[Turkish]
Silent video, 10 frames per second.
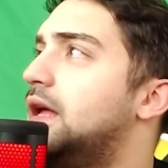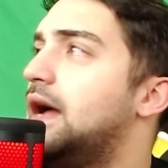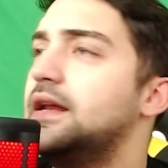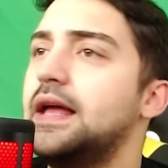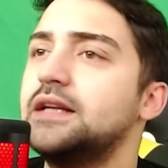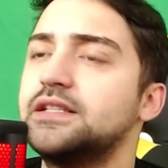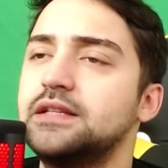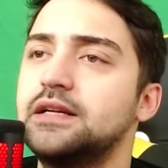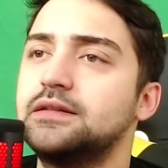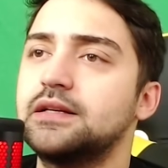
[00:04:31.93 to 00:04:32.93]
Yani
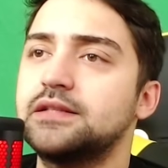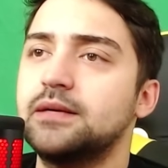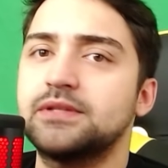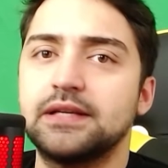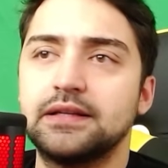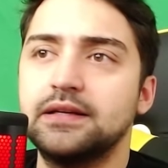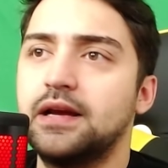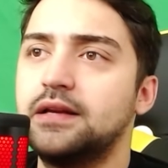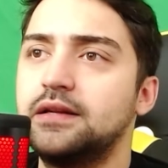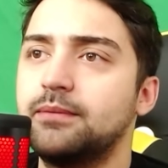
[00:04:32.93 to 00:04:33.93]
gerçekten enteresan bir sahne.
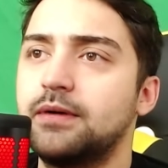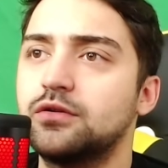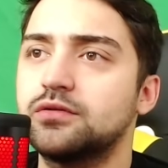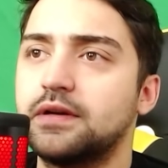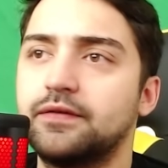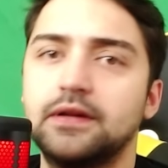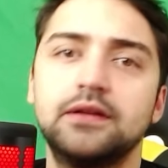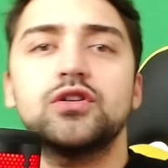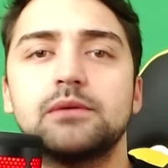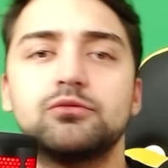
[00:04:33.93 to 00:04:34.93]
Elinde balyozu var falan.
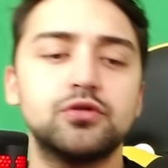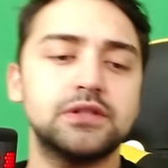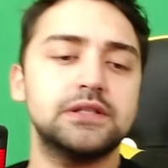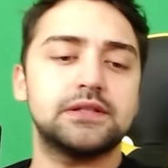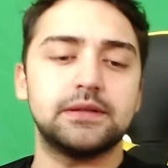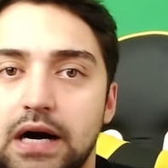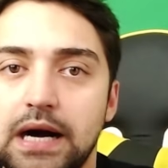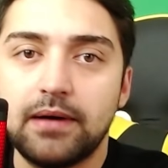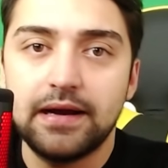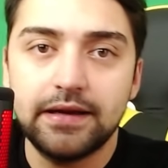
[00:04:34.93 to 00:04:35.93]
Hocam düşünsenize.
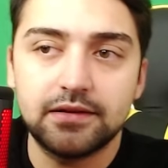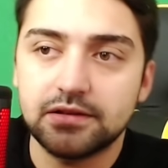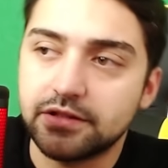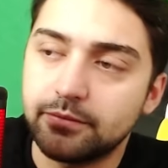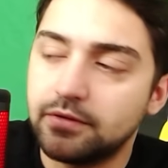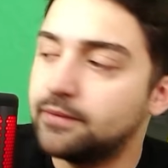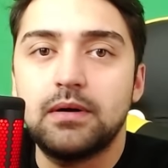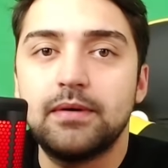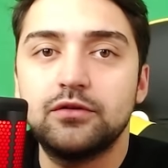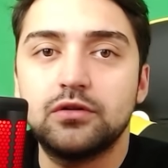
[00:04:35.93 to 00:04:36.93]
Abi hayal edin şimdi.
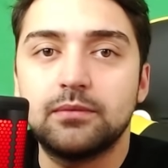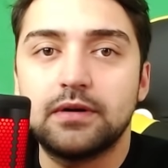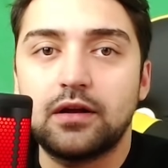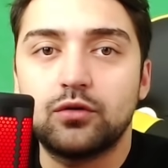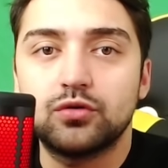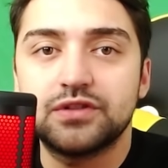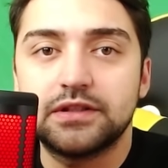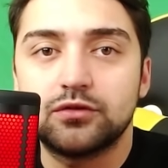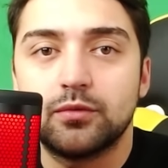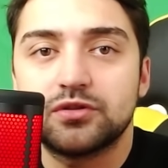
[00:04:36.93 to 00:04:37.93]
Baban diyor ki marangozluğa
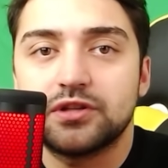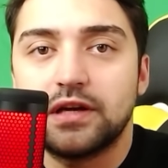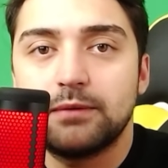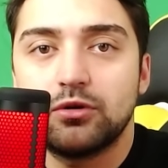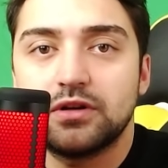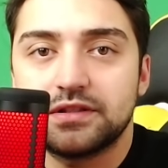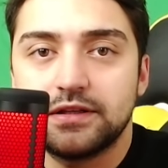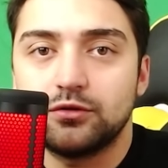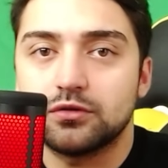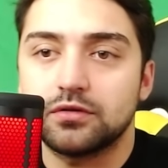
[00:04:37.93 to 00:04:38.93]
gidiyor, Böyle sanayi bölgesine
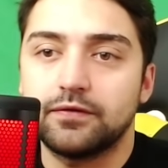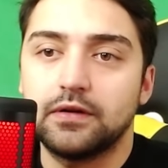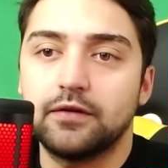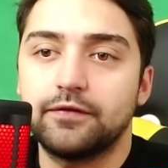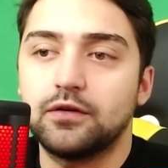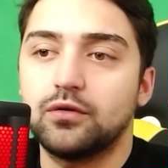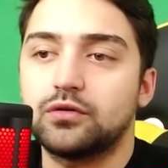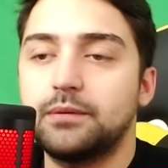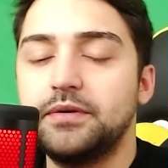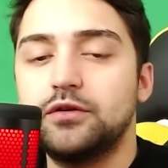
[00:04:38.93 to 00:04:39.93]
gidiyorsun falan filan
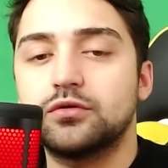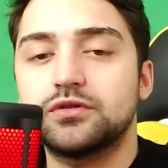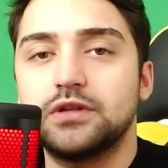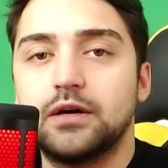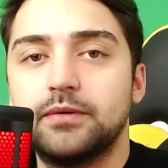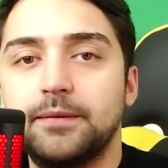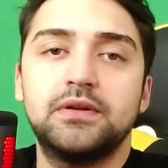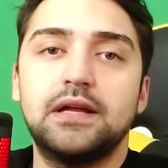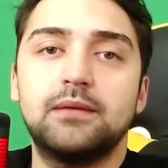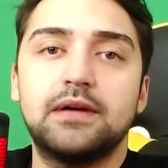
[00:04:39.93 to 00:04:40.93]
orada. Bir giriyorsun abi.
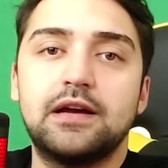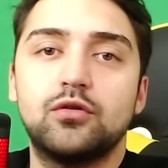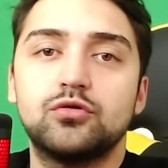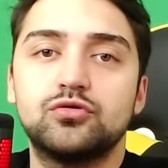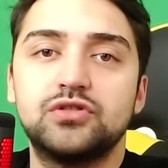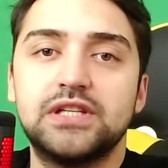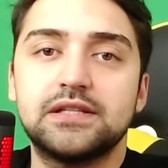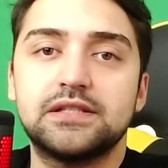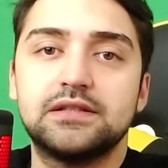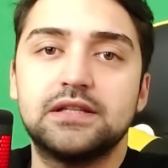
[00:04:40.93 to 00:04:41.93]
Bir tane marangozun
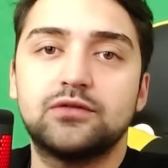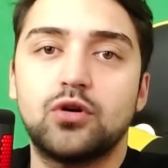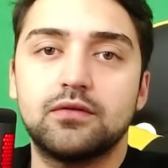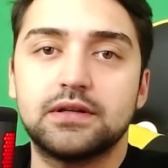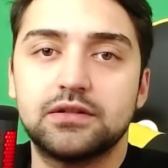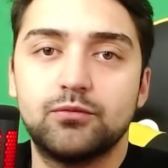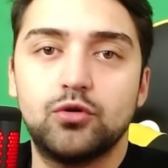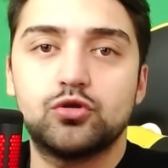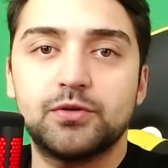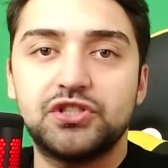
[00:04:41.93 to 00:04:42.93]
içerisinde tor var.
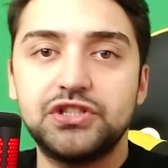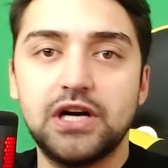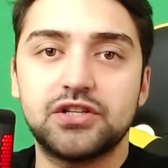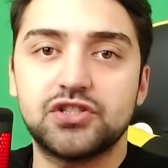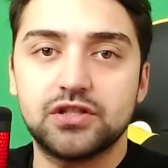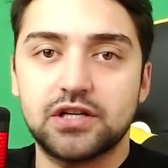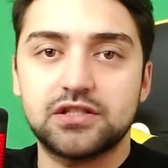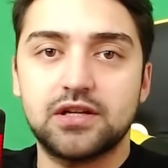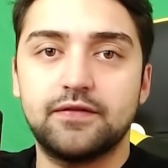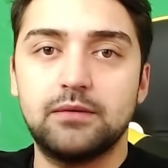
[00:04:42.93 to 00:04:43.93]
Böyle üstü başı yağ içinde
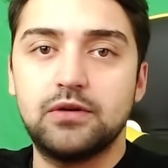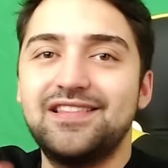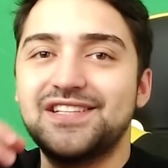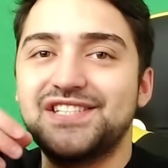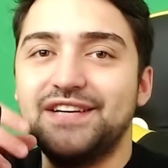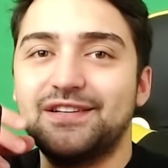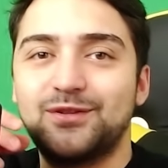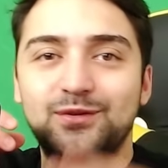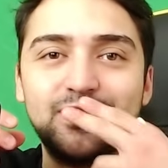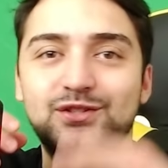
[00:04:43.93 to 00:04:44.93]
saçlar falan. elinde çay var.
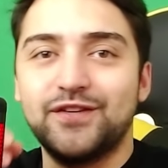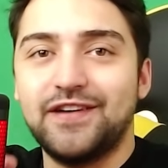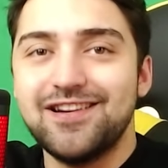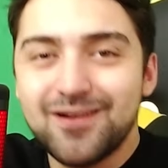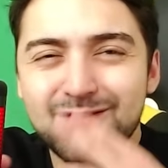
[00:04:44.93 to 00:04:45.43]
Tütün içiyor falan.